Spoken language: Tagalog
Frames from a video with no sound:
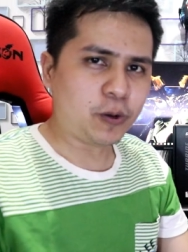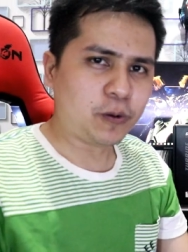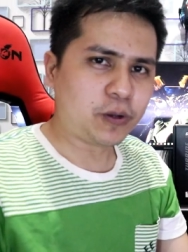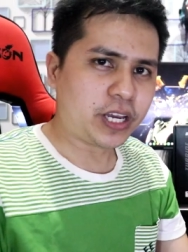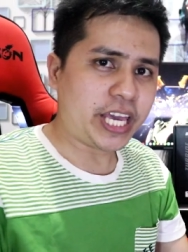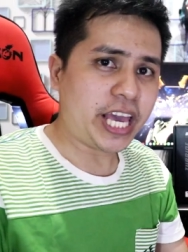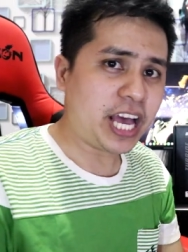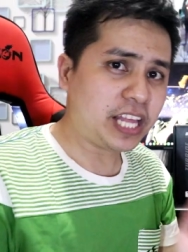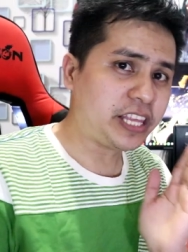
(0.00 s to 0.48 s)

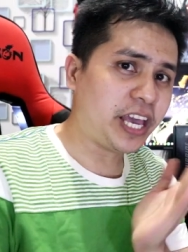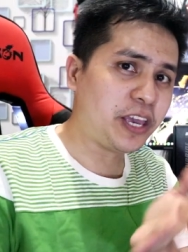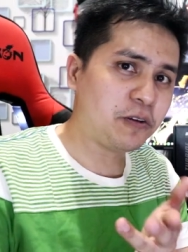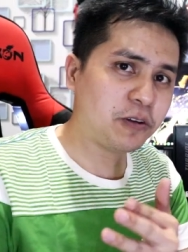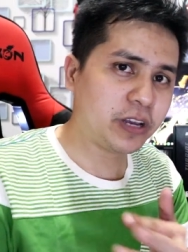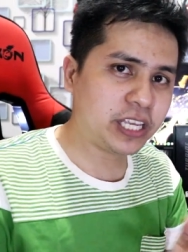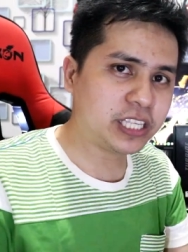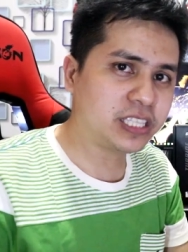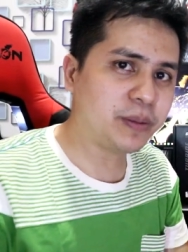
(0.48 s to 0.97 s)
kaya tayo
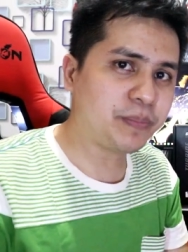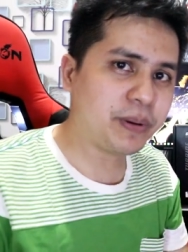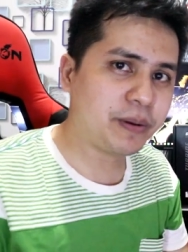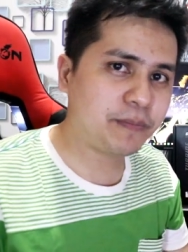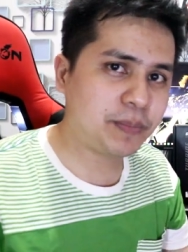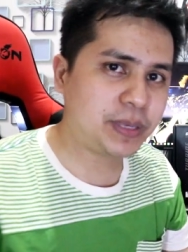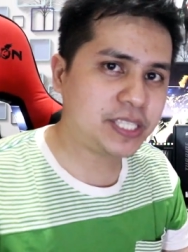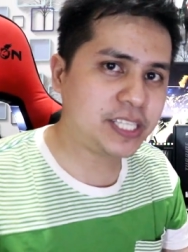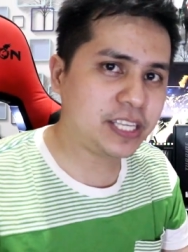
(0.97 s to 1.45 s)
guys
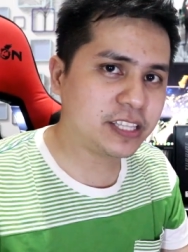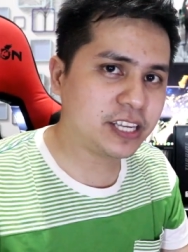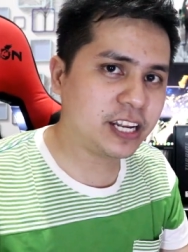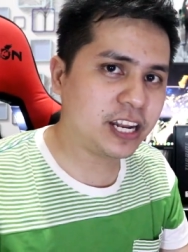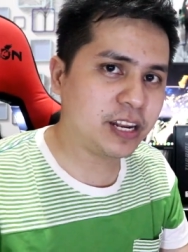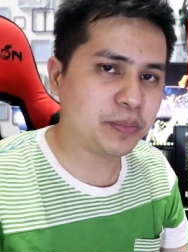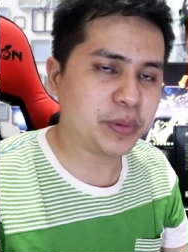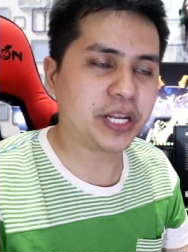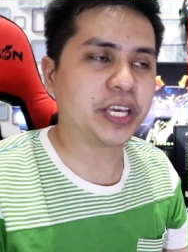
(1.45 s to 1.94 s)
napabisita
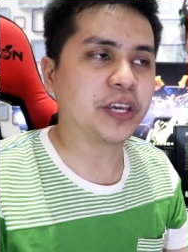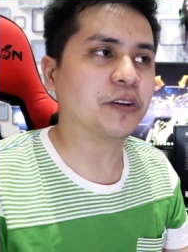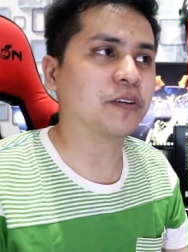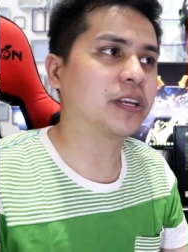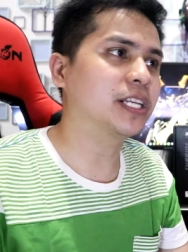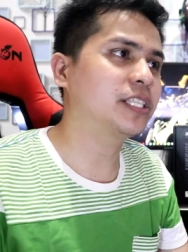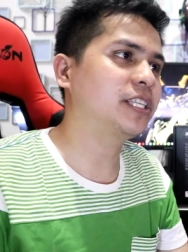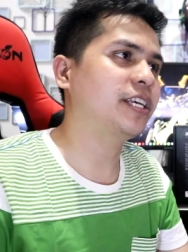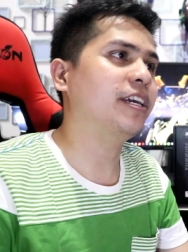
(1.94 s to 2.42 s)
na naman ngayon
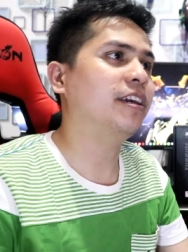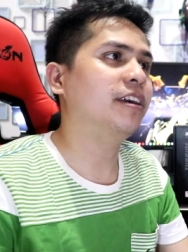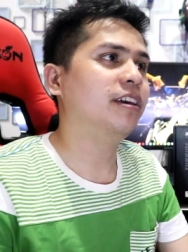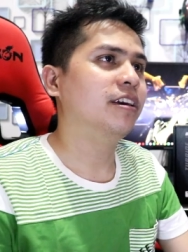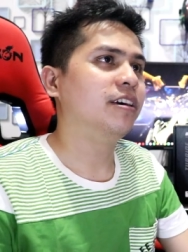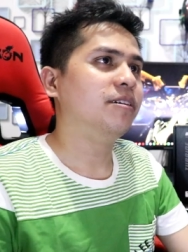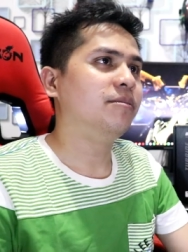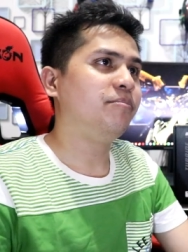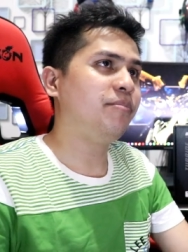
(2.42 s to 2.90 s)
kasi
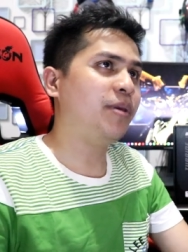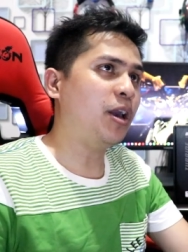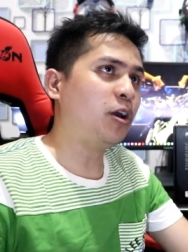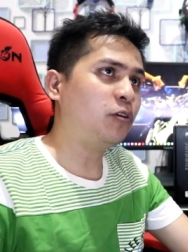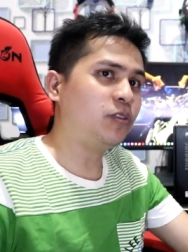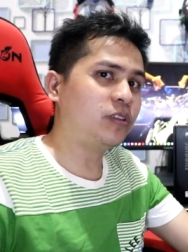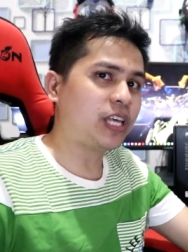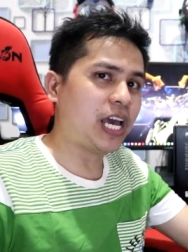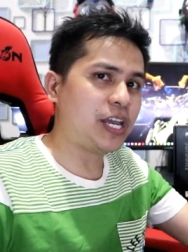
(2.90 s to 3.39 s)

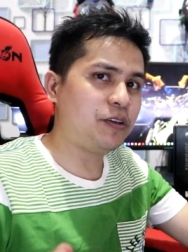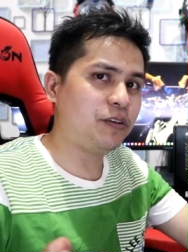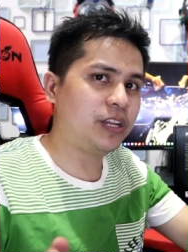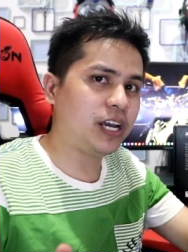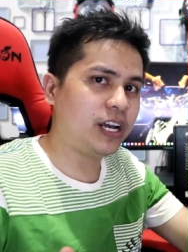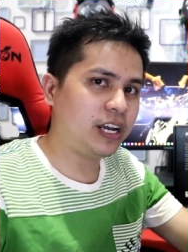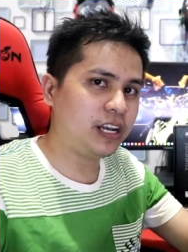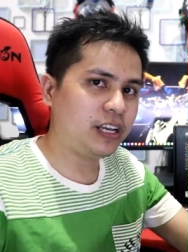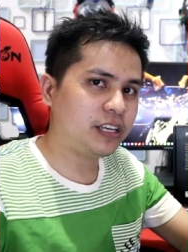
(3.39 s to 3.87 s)
meron tayo
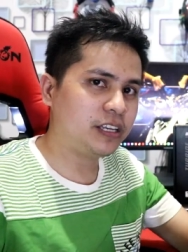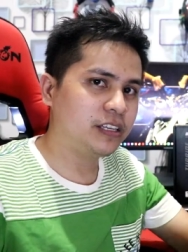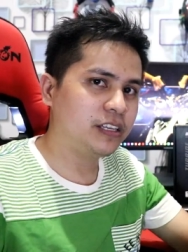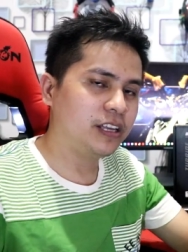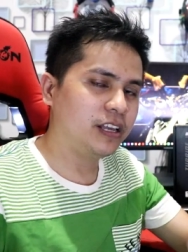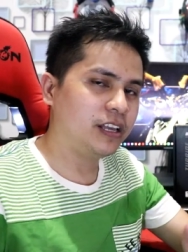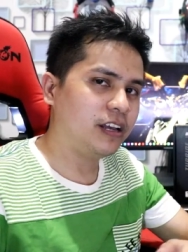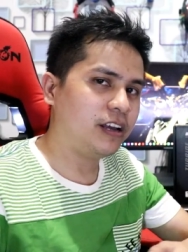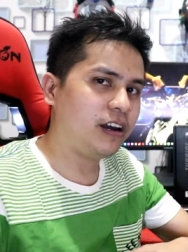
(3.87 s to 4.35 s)
ng
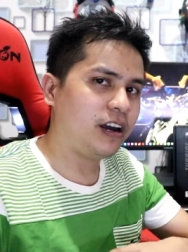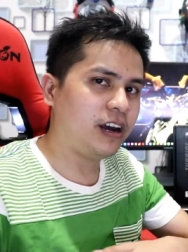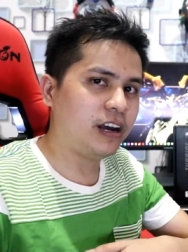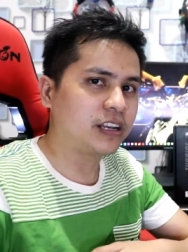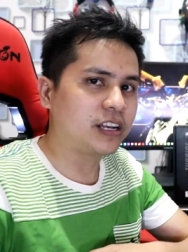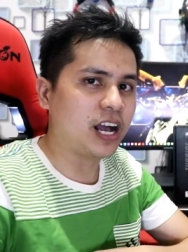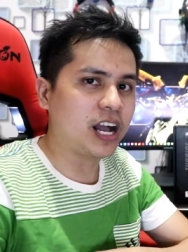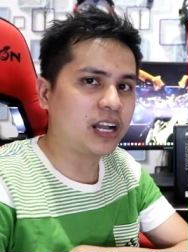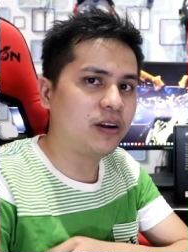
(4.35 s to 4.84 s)

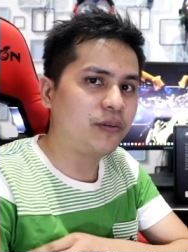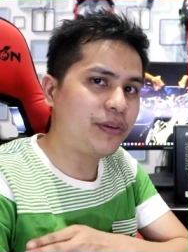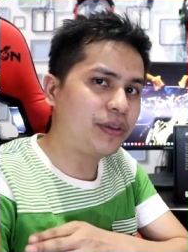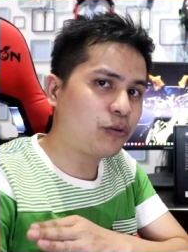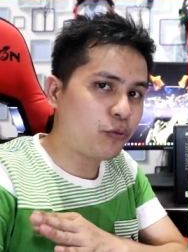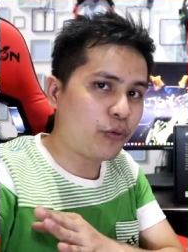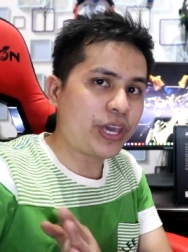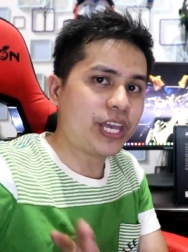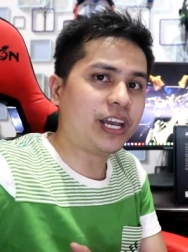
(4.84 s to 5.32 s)
uh,
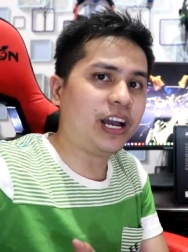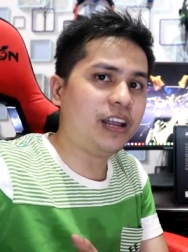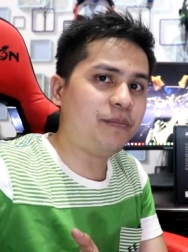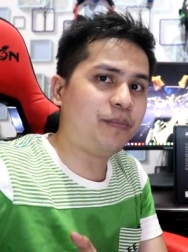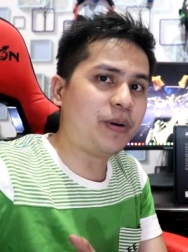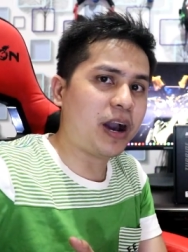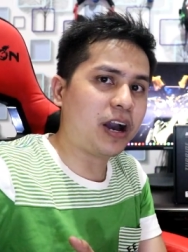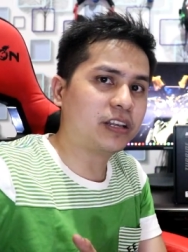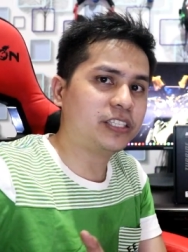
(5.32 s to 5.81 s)
gagawing quick
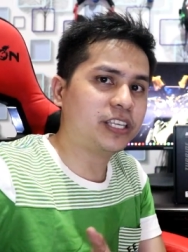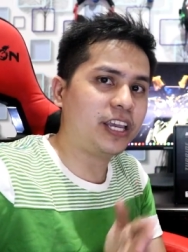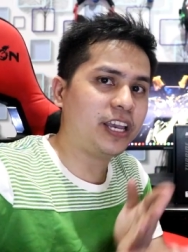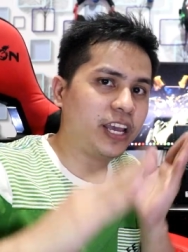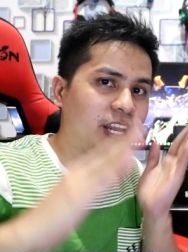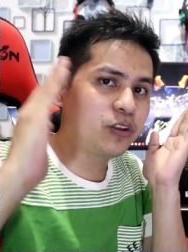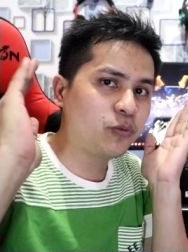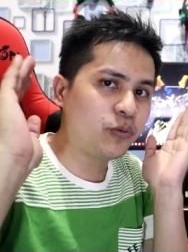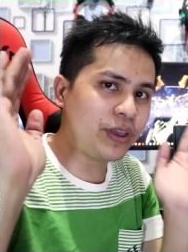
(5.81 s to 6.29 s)

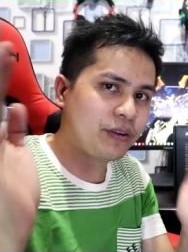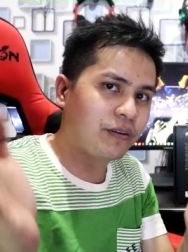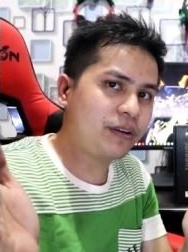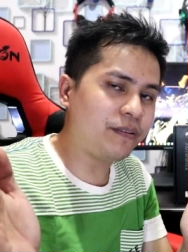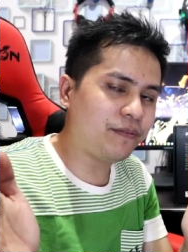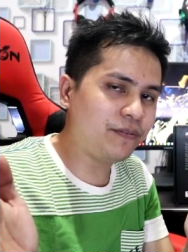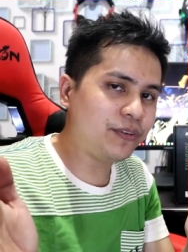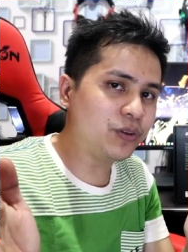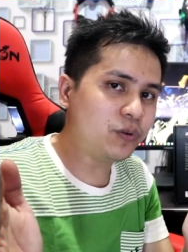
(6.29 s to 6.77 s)
unboxing and quick
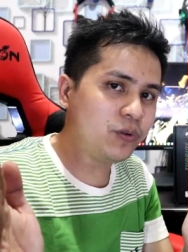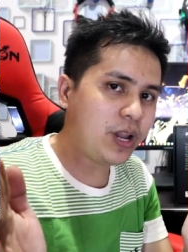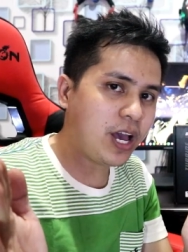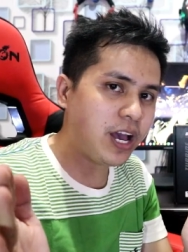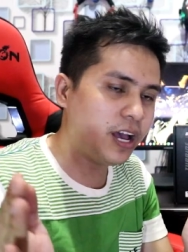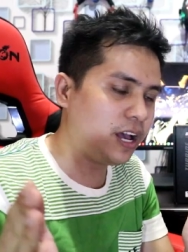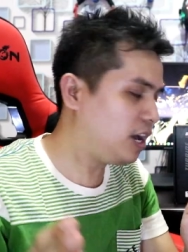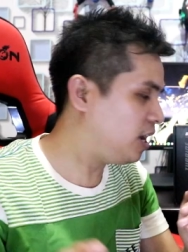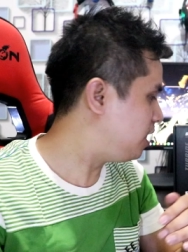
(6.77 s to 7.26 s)
review
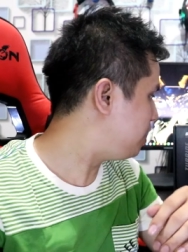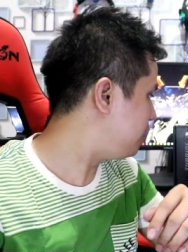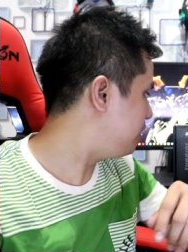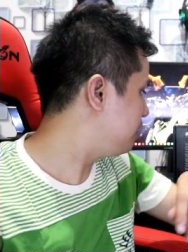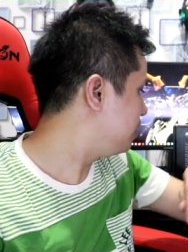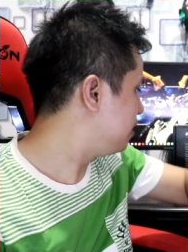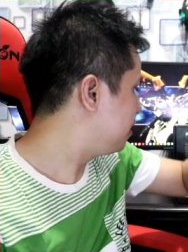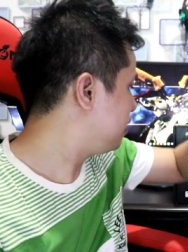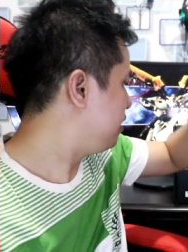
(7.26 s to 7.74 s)

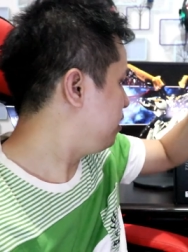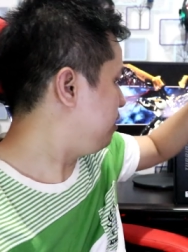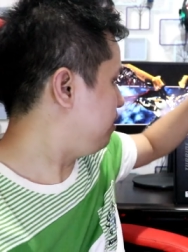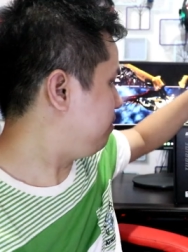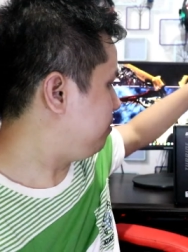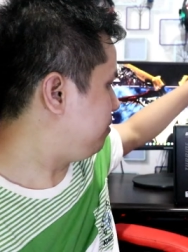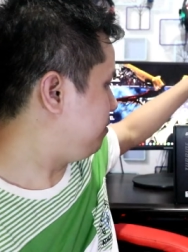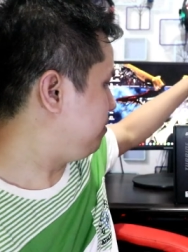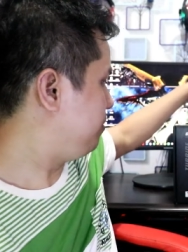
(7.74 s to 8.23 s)
ng
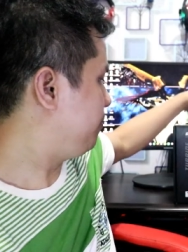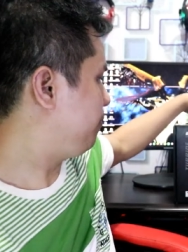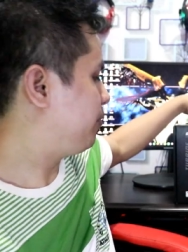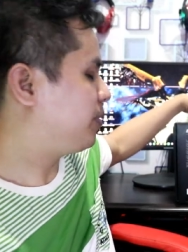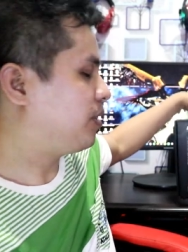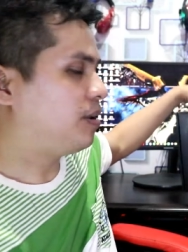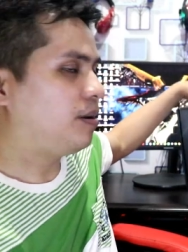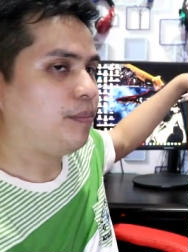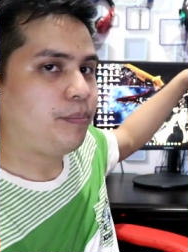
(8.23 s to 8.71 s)

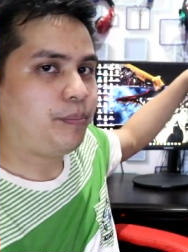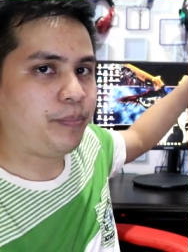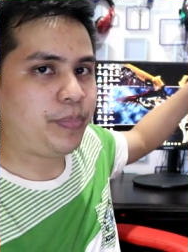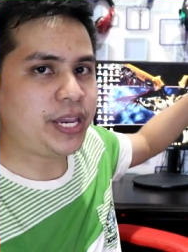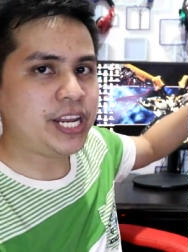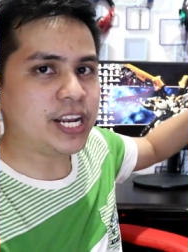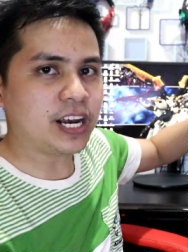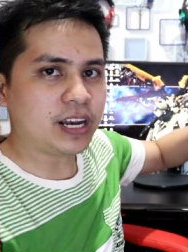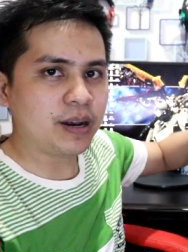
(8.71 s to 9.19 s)

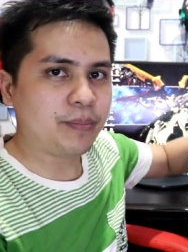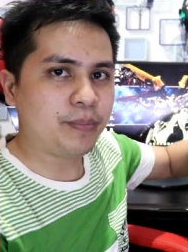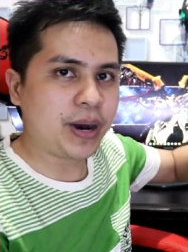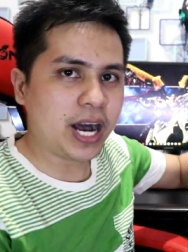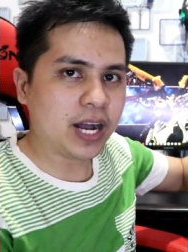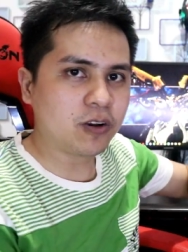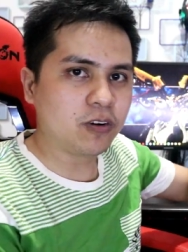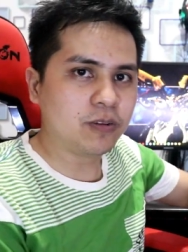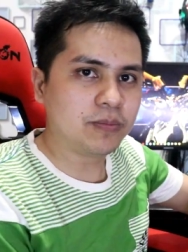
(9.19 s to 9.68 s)

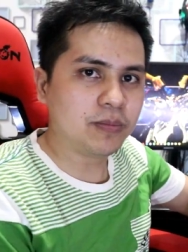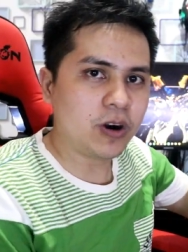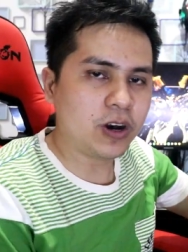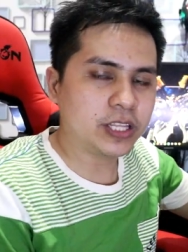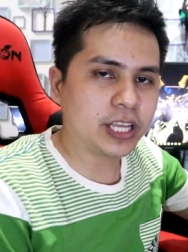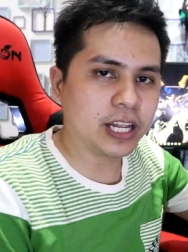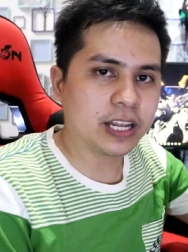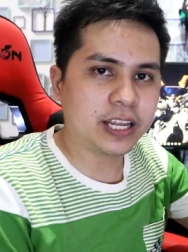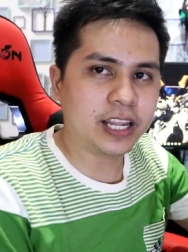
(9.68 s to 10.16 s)
pinakabagong
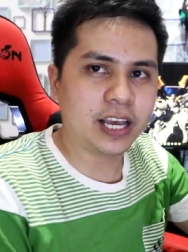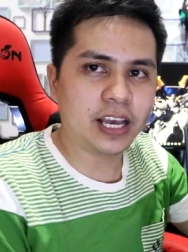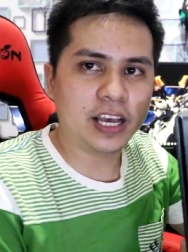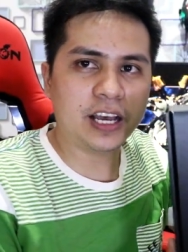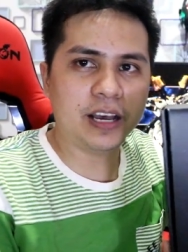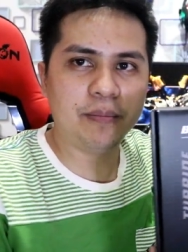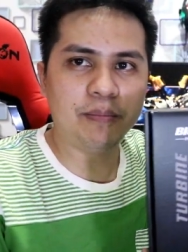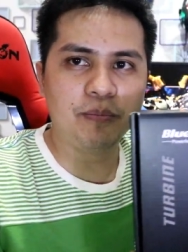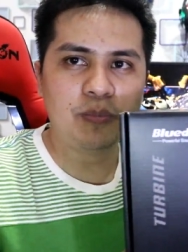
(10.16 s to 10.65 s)
model
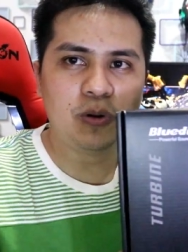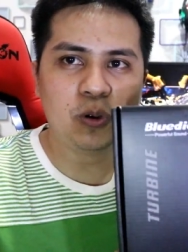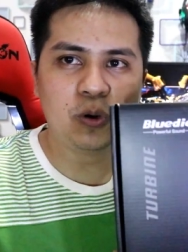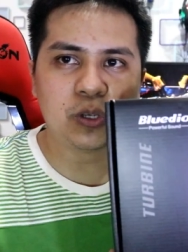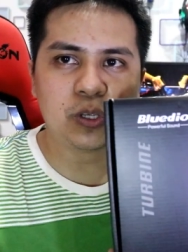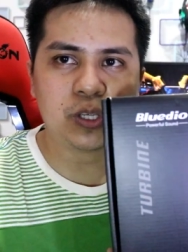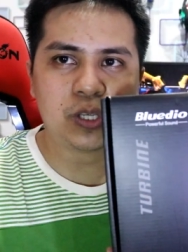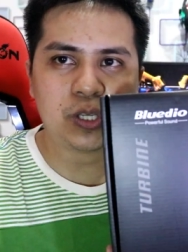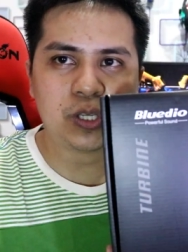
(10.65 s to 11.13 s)
ng Bluetooth